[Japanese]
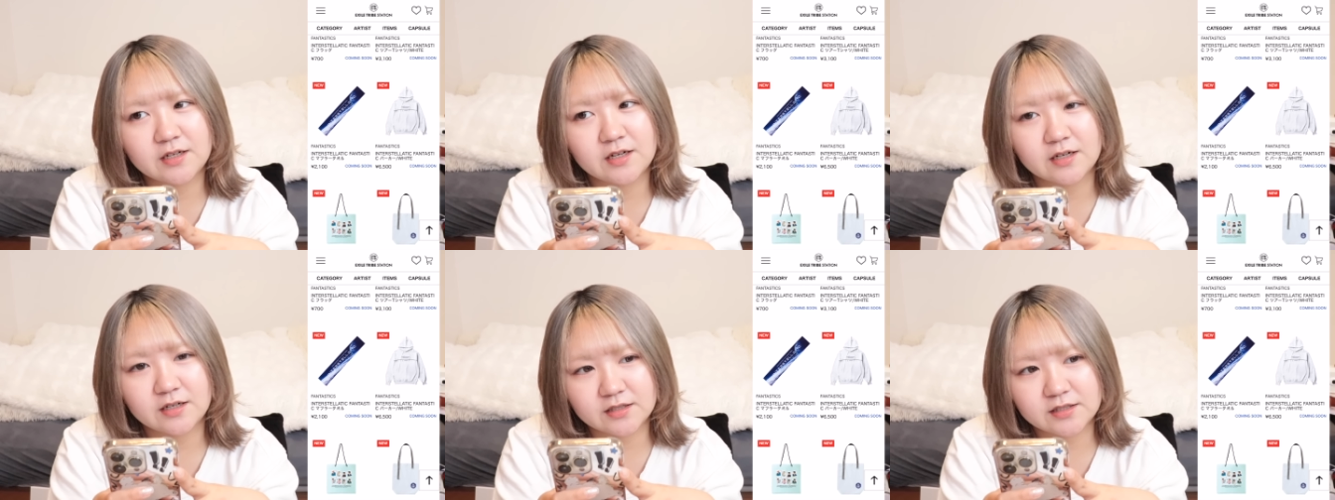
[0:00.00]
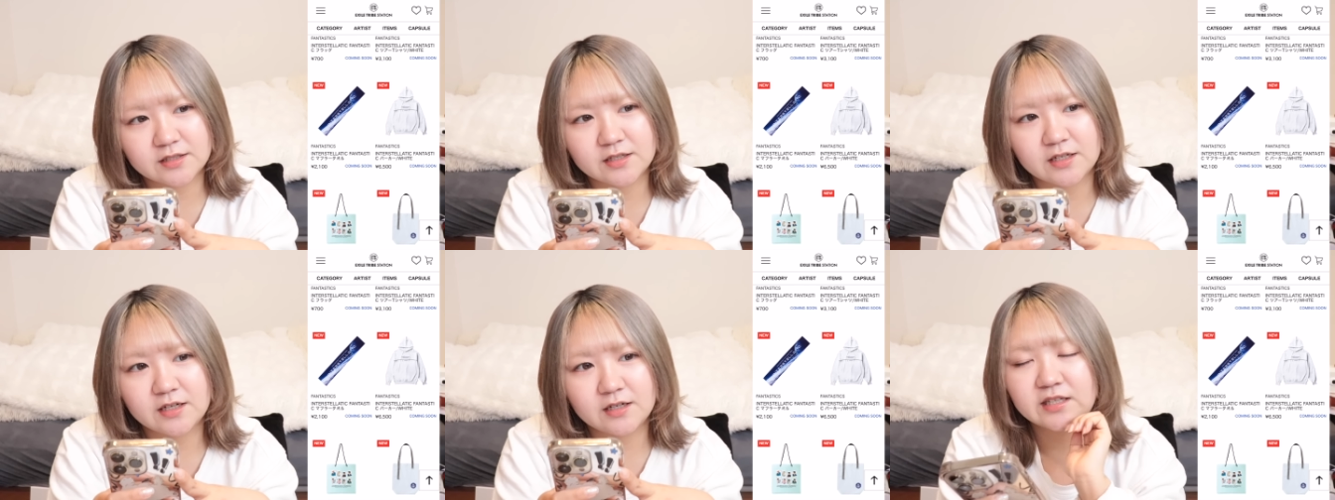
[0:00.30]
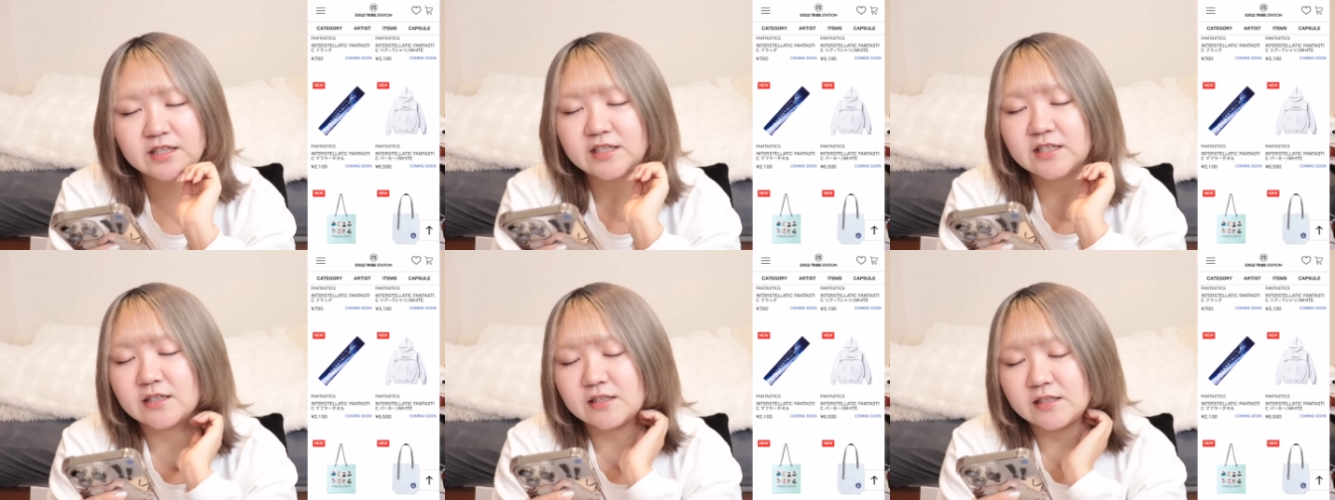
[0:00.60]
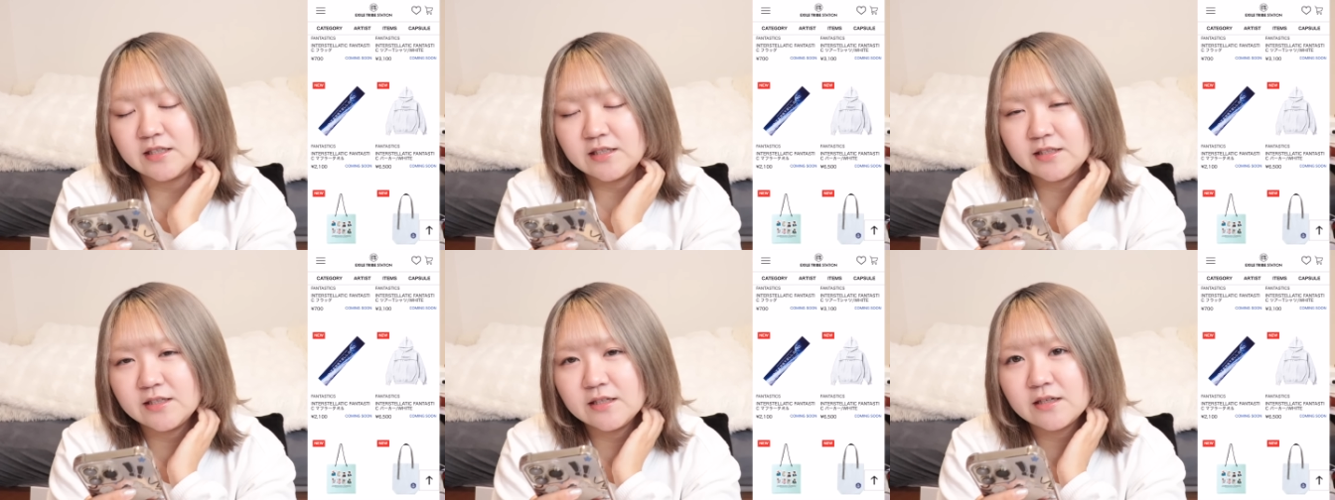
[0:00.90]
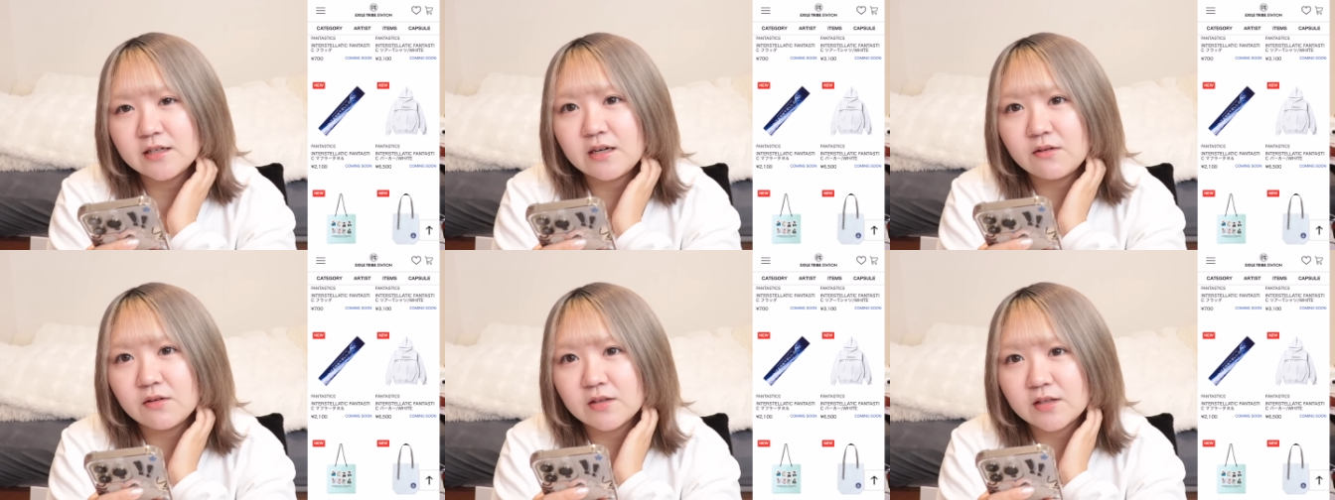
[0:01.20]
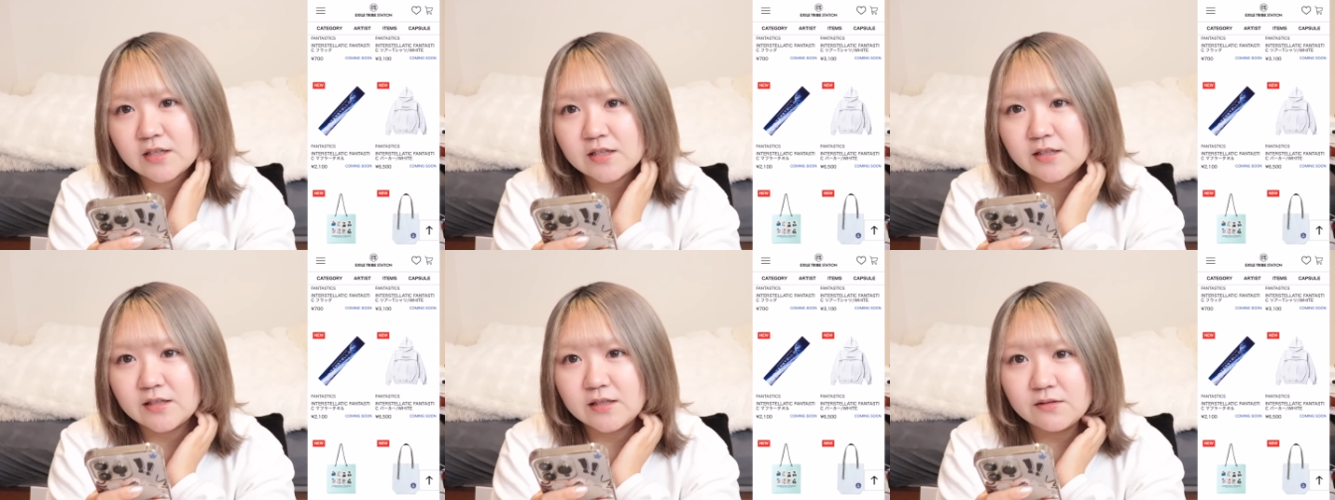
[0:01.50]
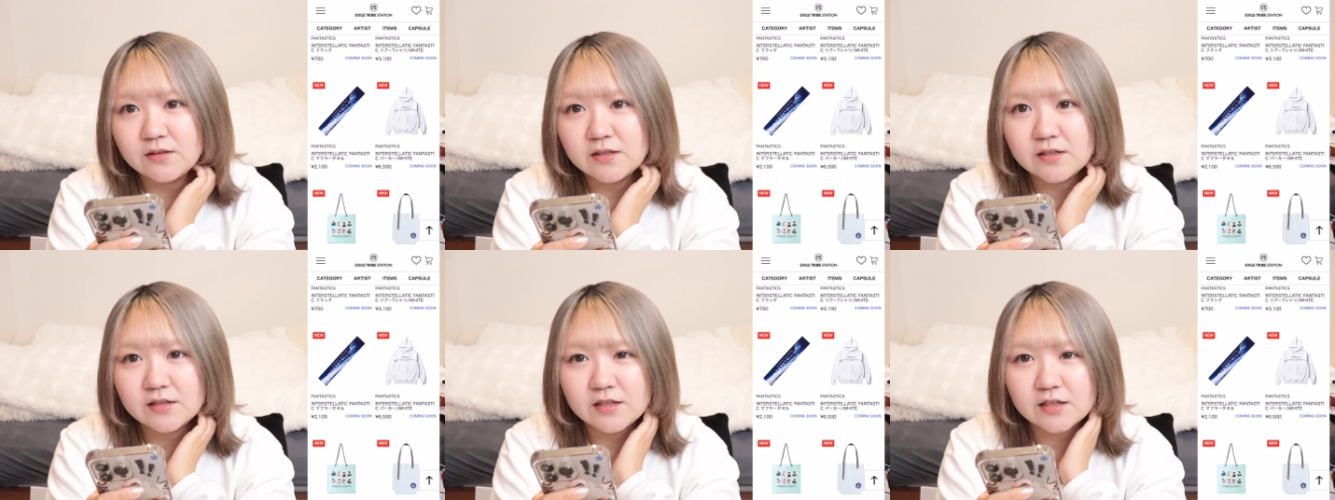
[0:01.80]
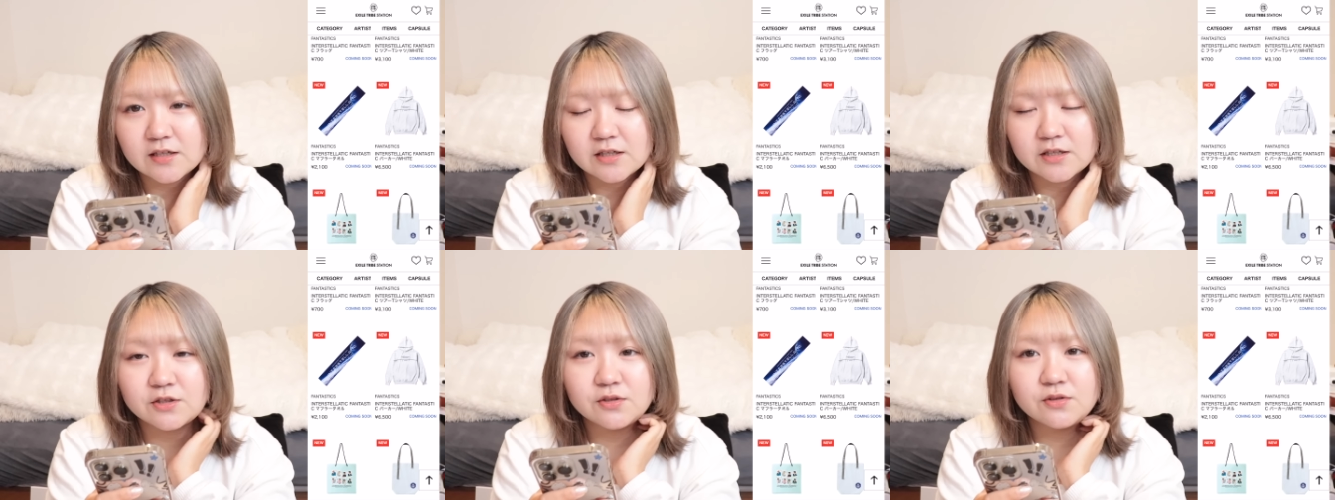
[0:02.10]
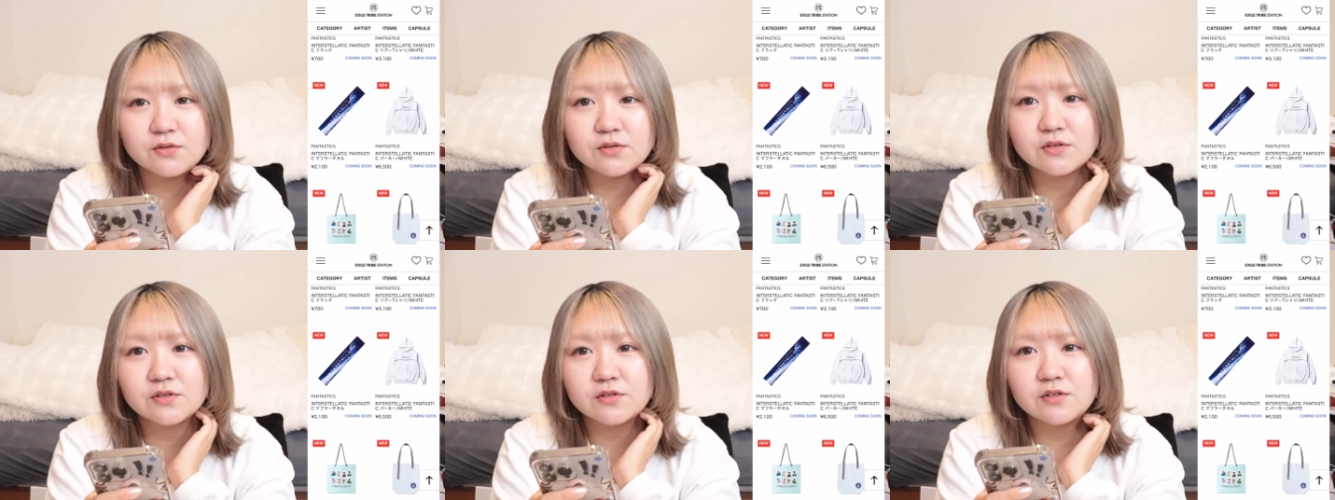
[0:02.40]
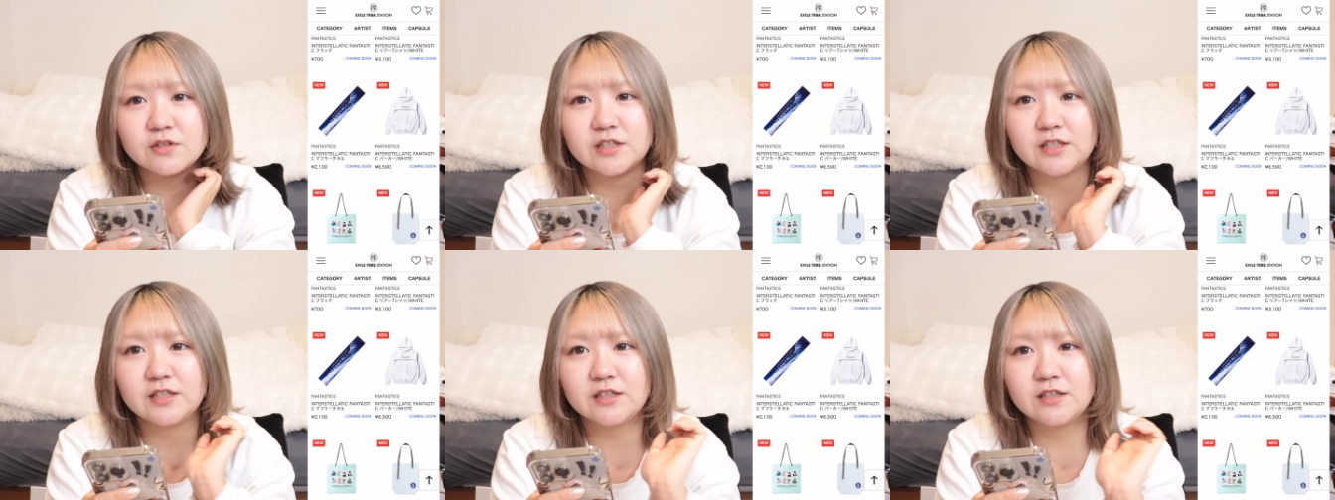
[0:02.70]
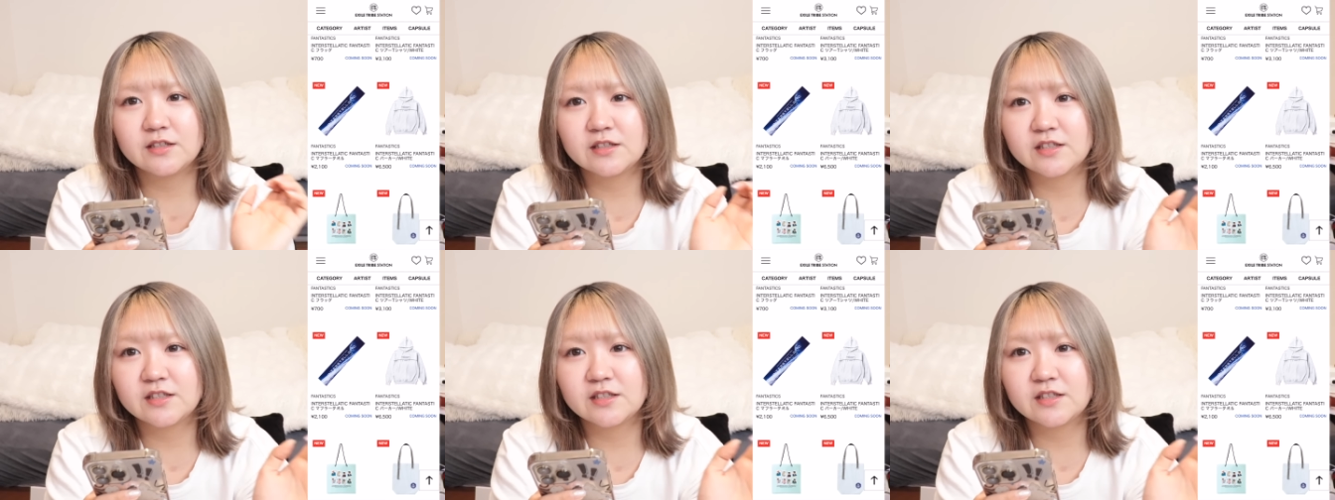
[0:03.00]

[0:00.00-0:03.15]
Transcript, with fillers: からさ生地が全然変わったんだよねなんか吸水